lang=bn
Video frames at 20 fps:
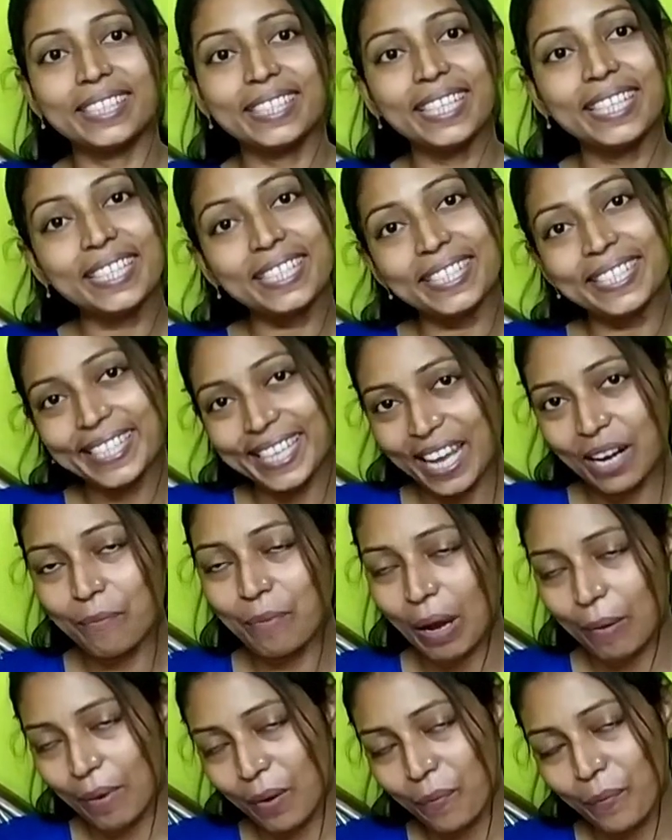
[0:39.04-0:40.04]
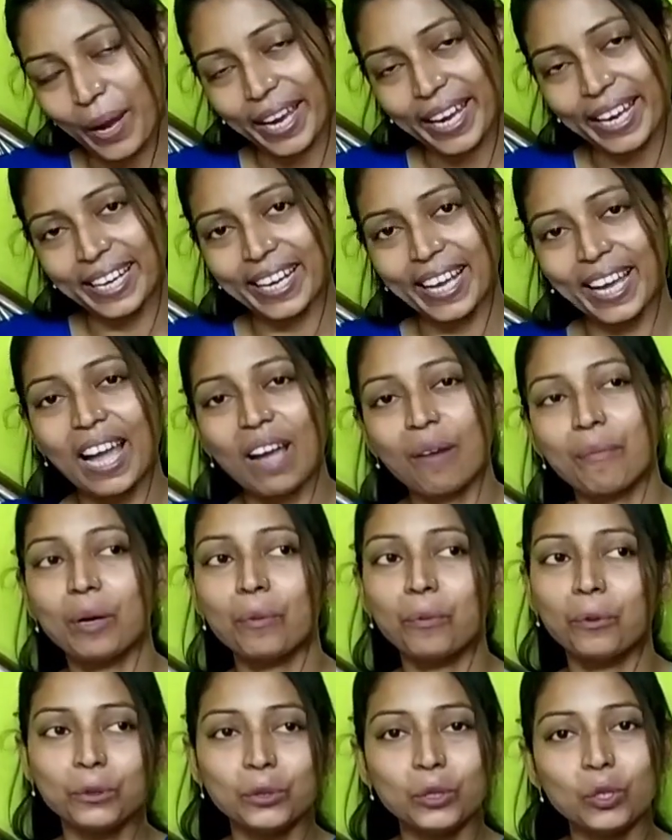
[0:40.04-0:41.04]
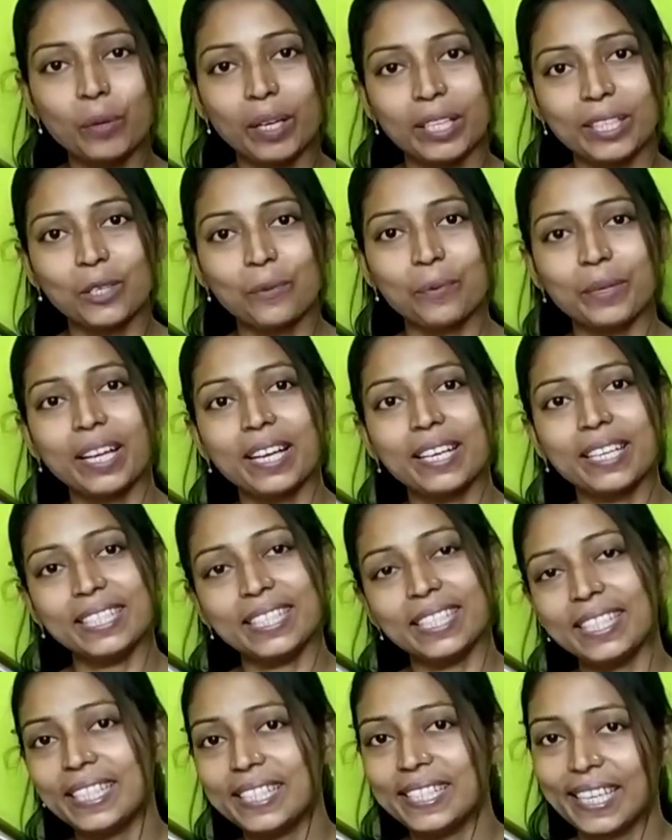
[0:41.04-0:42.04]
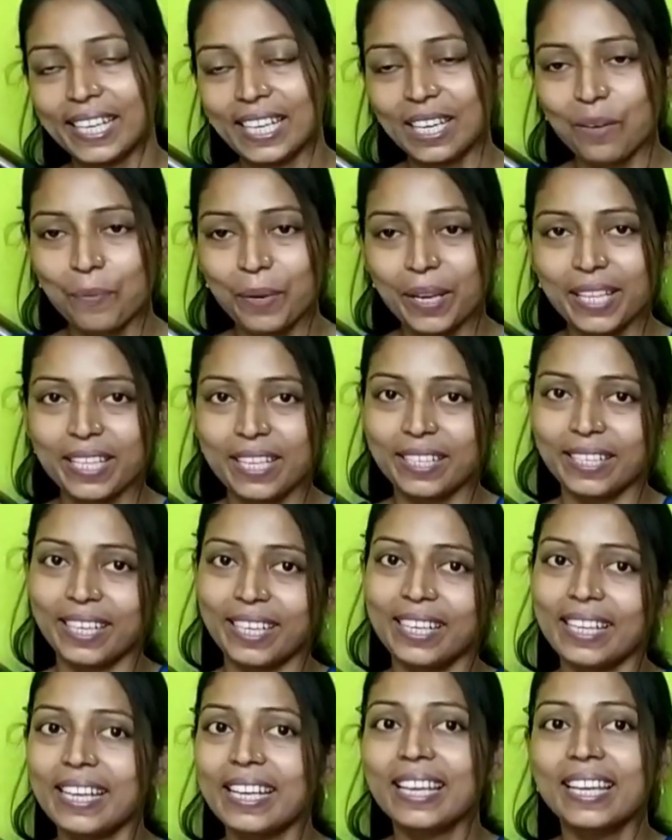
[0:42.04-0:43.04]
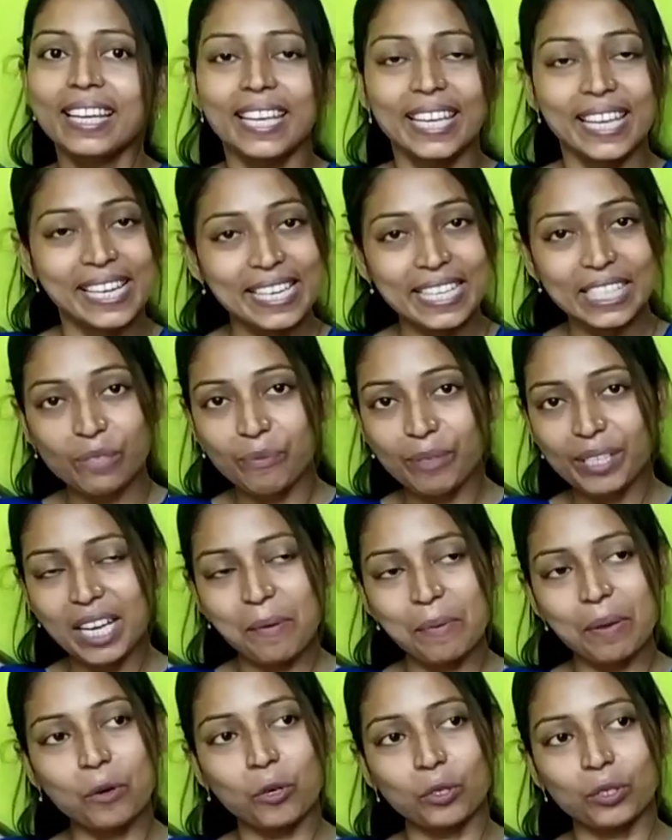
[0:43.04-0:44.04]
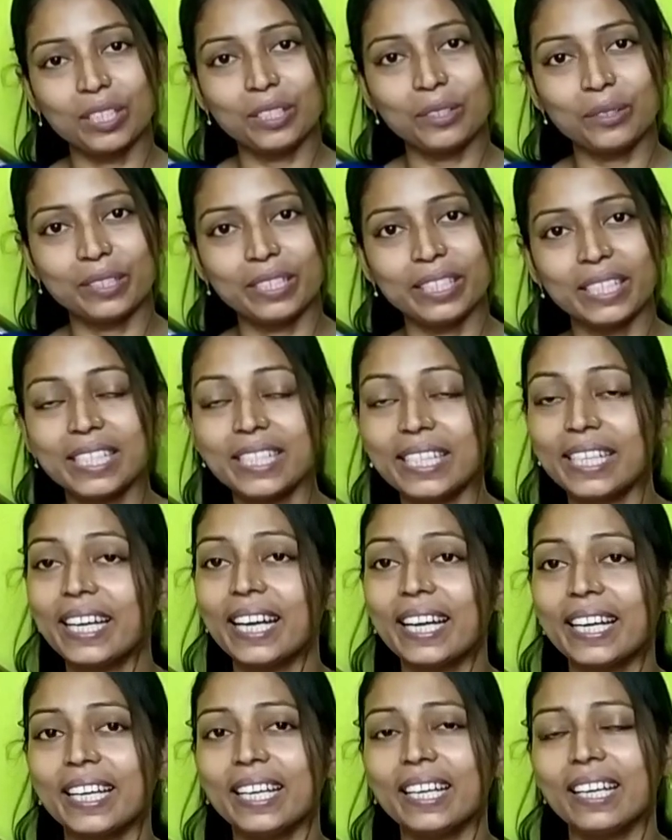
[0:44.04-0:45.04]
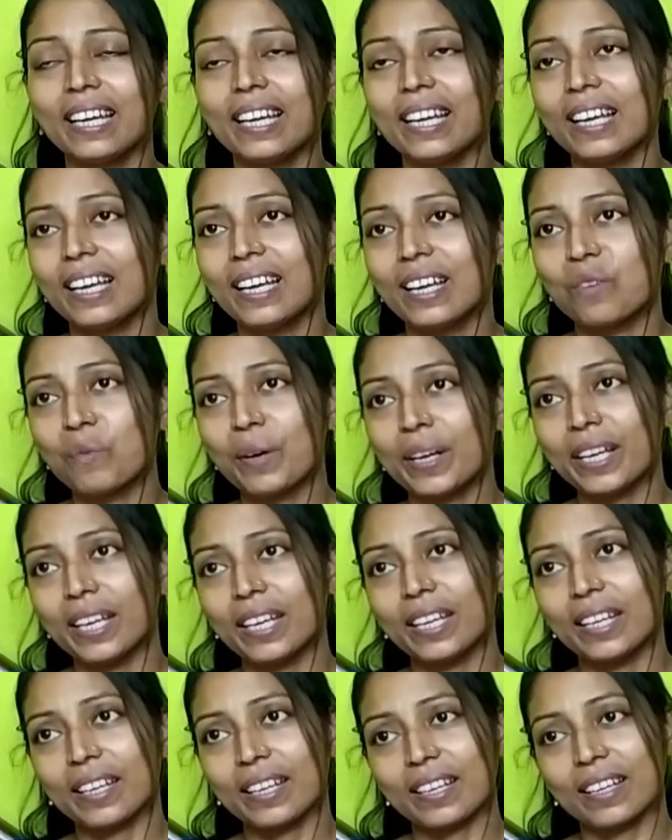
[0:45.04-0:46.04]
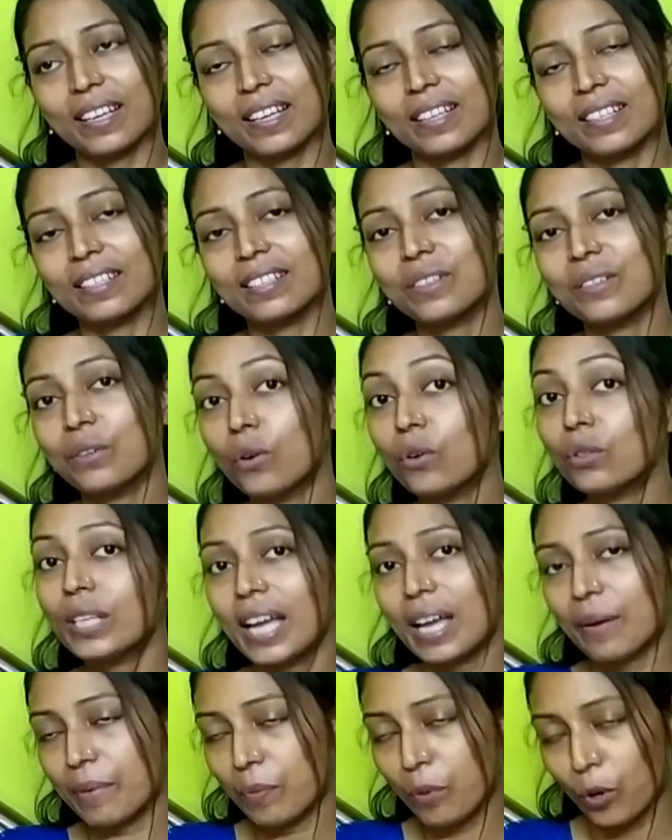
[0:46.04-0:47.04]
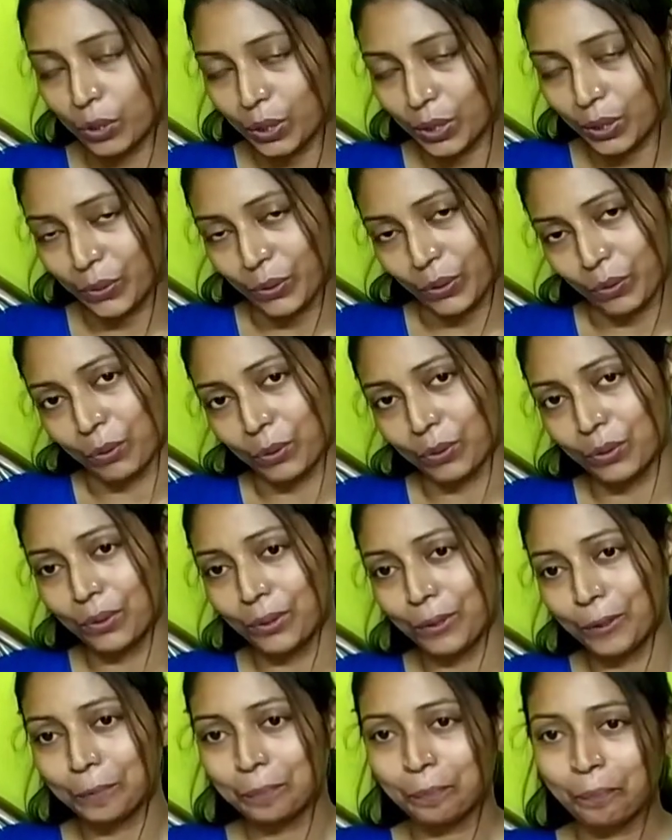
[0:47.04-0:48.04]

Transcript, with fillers: সিনসিয়ার বাবা মায়েরা আমার বন্ধু বান্ধবেরা নিজেদের ছেলে মেয়েদেরকে ইংলিশ মিডিয়ামে ভর্তি করছেন সেখানে মানে কোথায় আমি ভর্তি করব তো